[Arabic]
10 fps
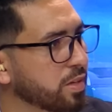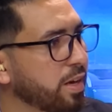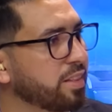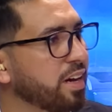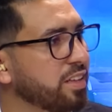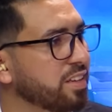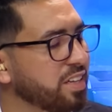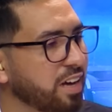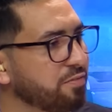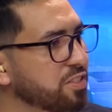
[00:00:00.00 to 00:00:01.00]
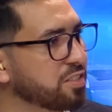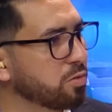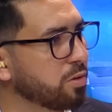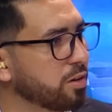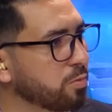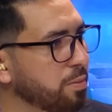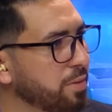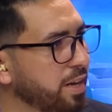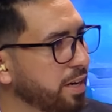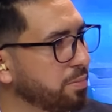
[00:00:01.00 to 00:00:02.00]
هذا ايضا يحفز ربما
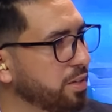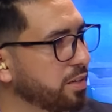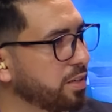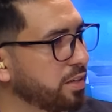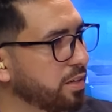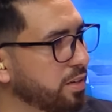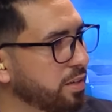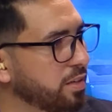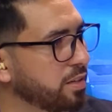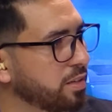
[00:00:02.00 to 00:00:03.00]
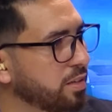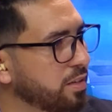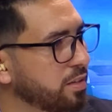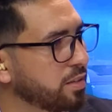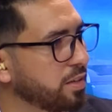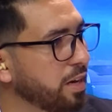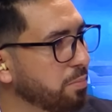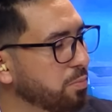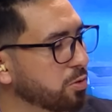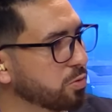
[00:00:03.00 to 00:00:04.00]
اللاعبين آه، شوف
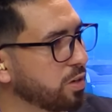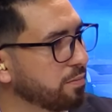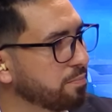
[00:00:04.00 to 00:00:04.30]
هذا هذا